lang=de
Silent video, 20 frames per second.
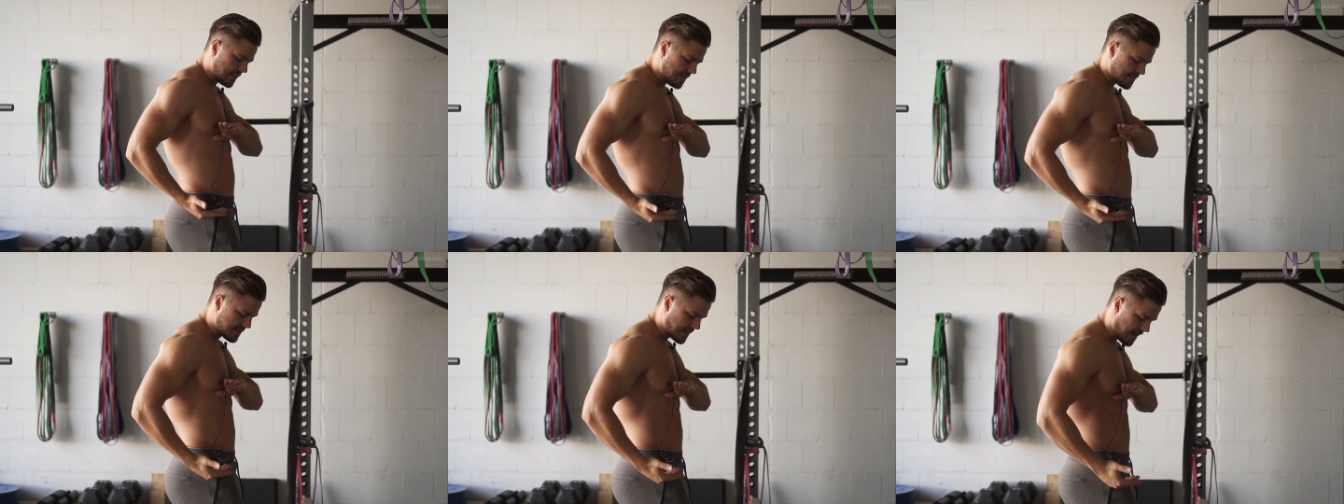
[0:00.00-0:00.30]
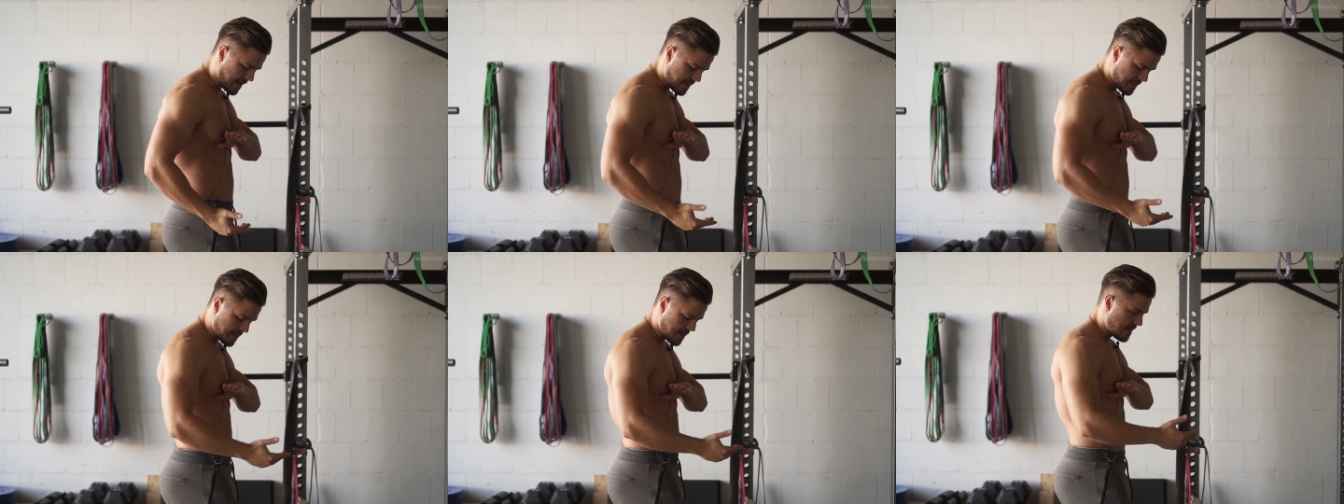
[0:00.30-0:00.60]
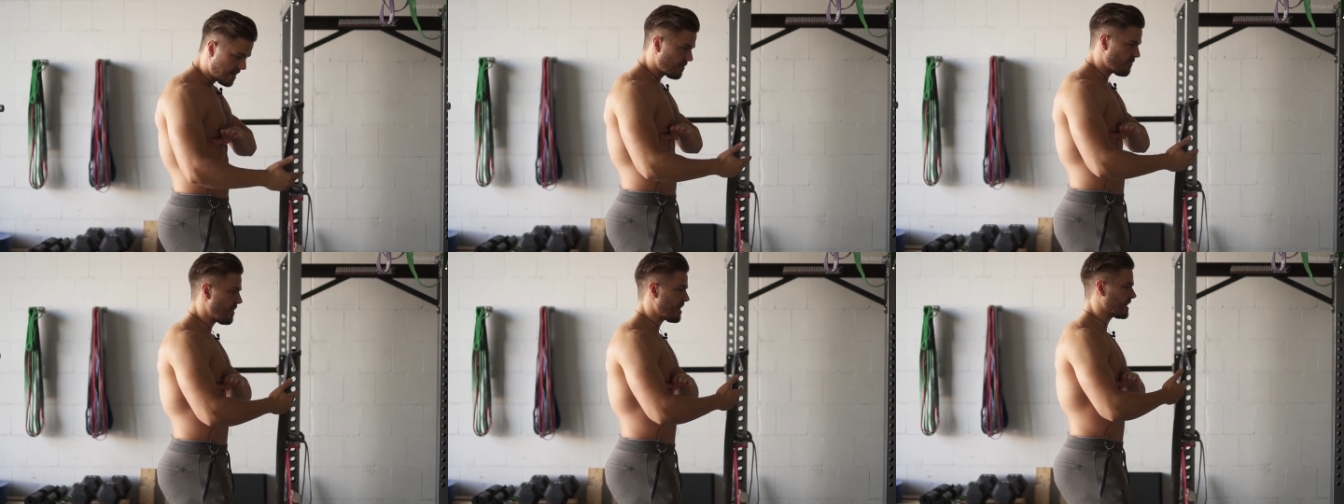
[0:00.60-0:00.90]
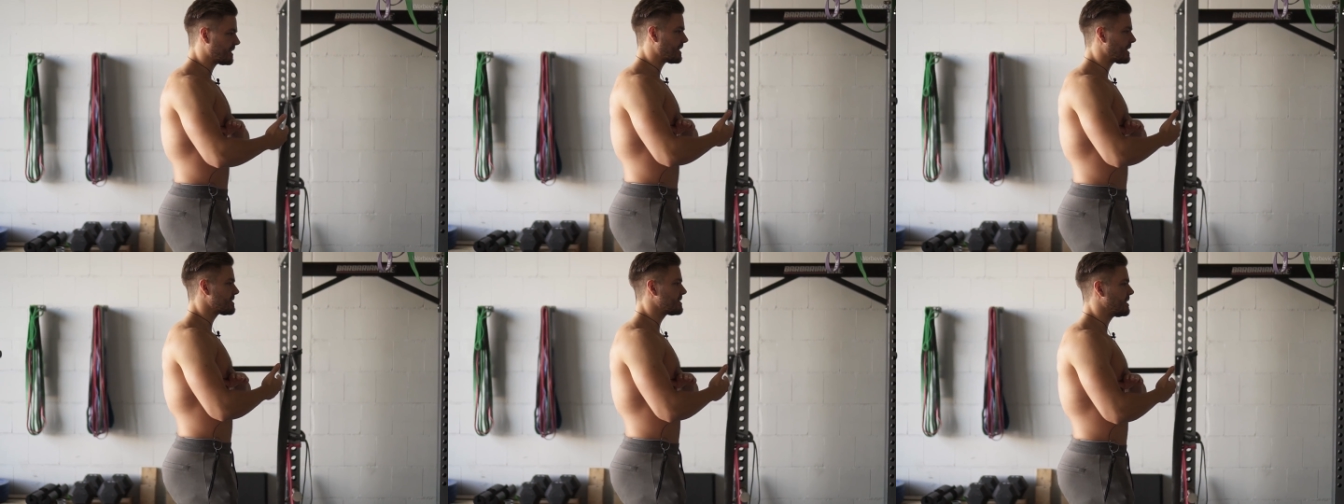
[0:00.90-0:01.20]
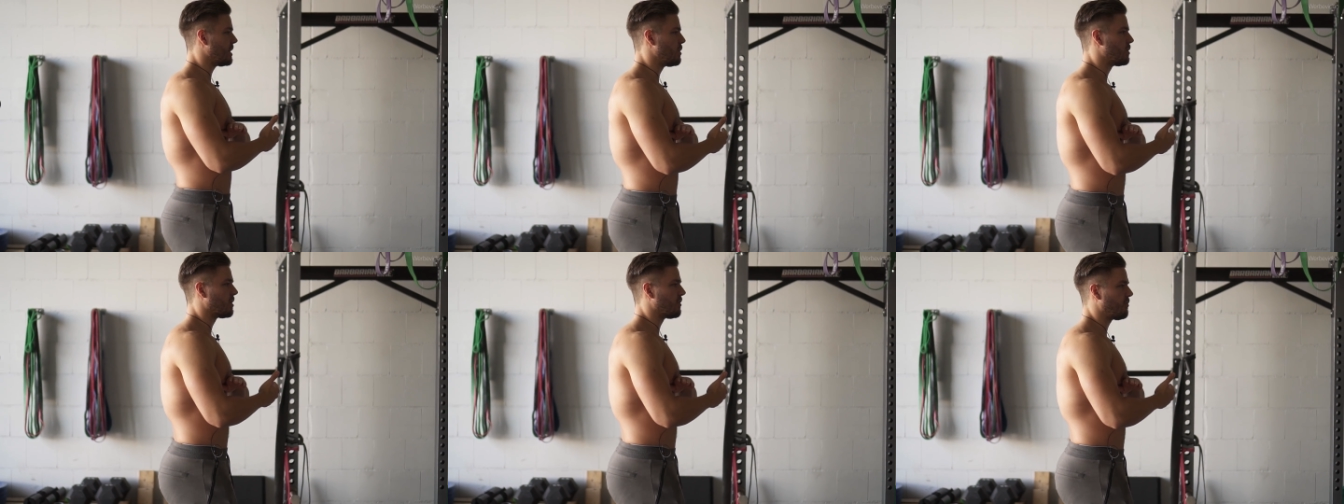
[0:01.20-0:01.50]
dann wäre das
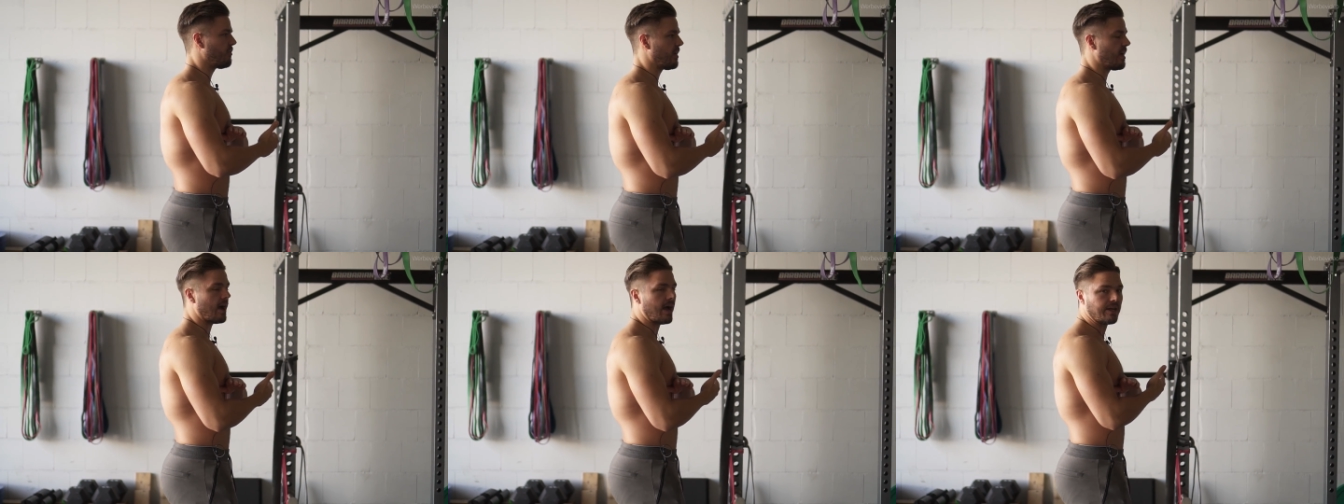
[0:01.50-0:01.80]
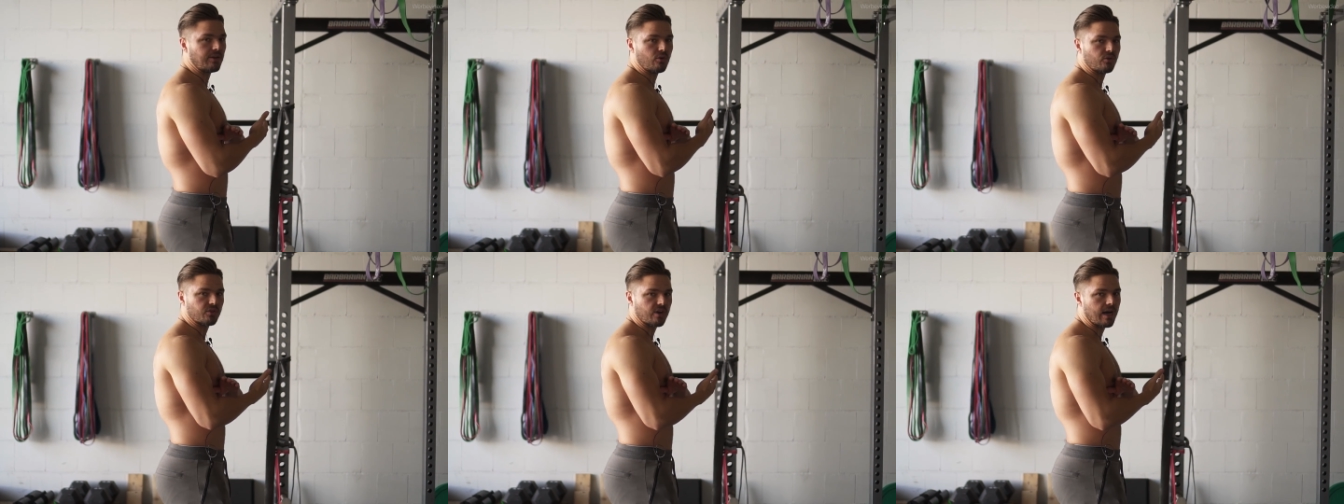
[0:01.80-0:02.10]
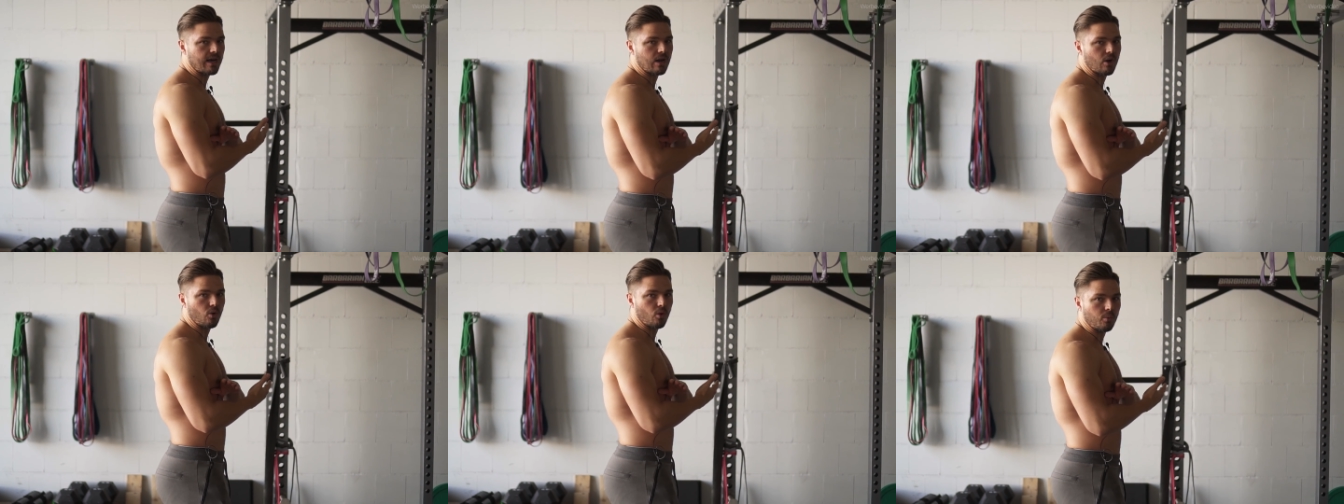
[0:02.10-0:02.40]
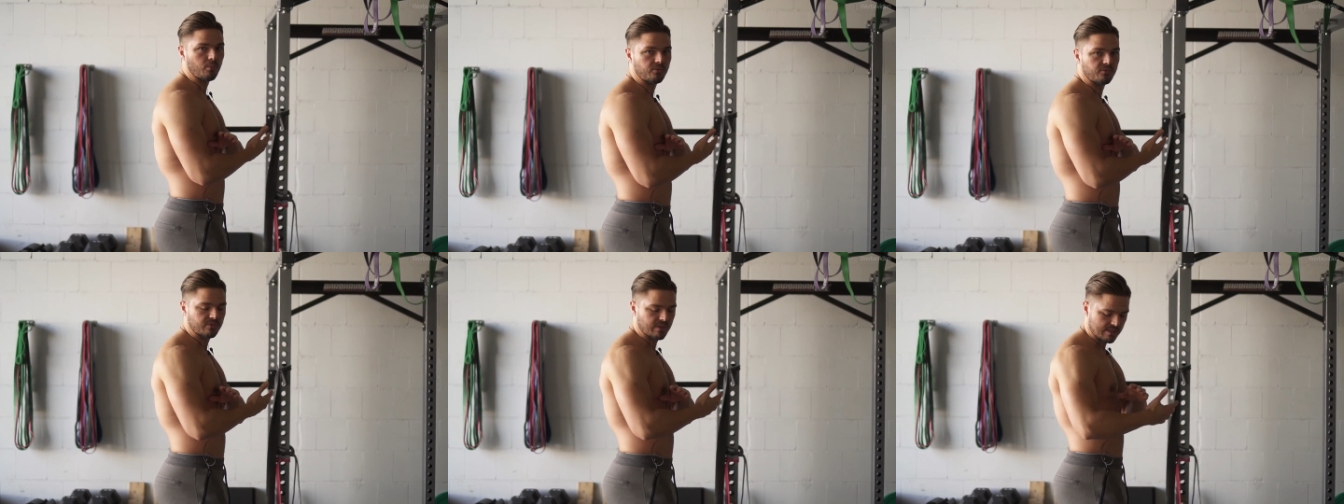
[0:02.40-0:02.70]
hier ungefähr ein neutraler Rumpf.